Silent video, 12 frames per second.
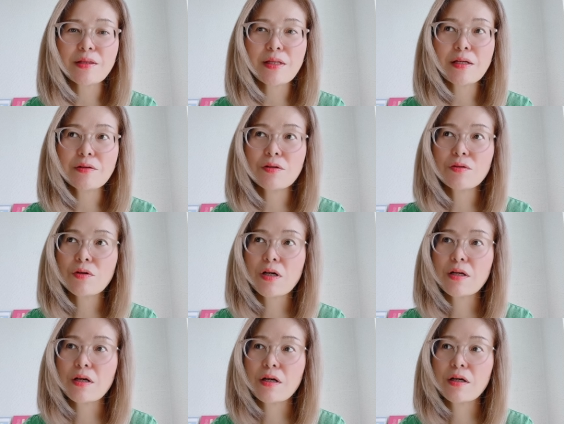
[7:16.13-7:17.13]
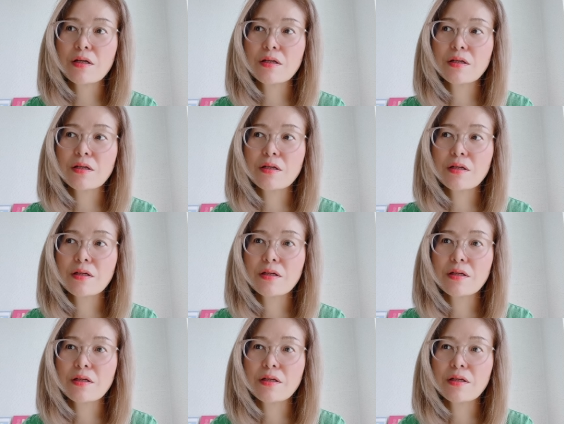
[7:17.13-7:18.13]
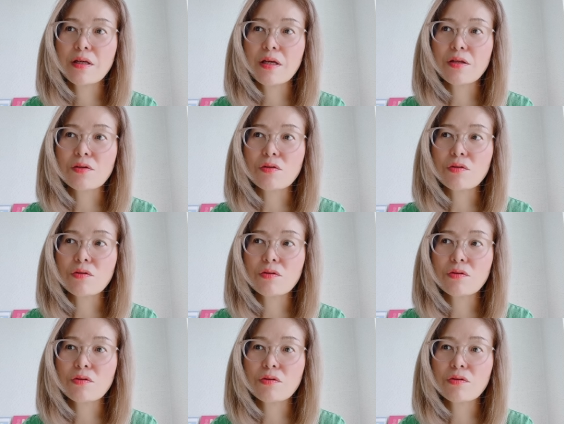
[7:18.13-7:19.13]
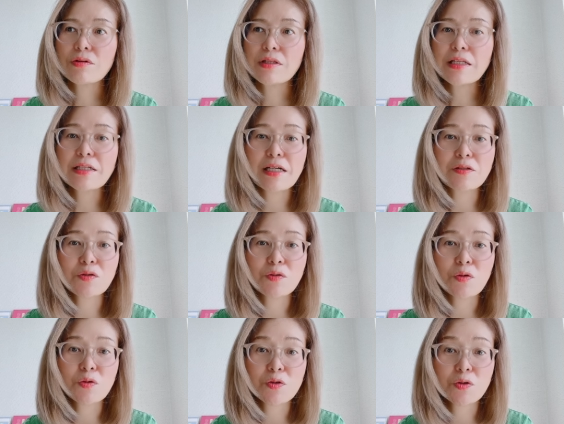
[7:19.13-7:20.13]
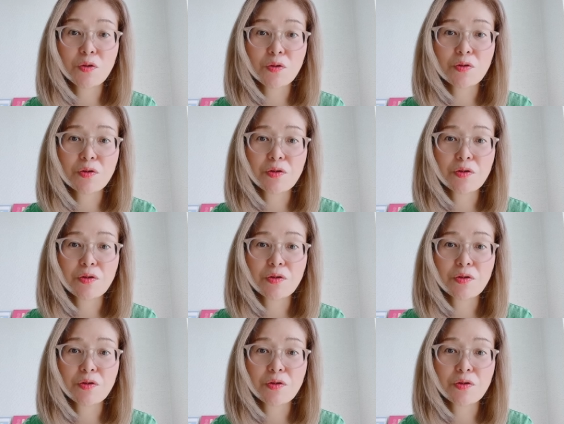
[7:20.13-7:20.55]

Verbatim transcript: なんていうのかな。えっと、何かちょっとこっちの、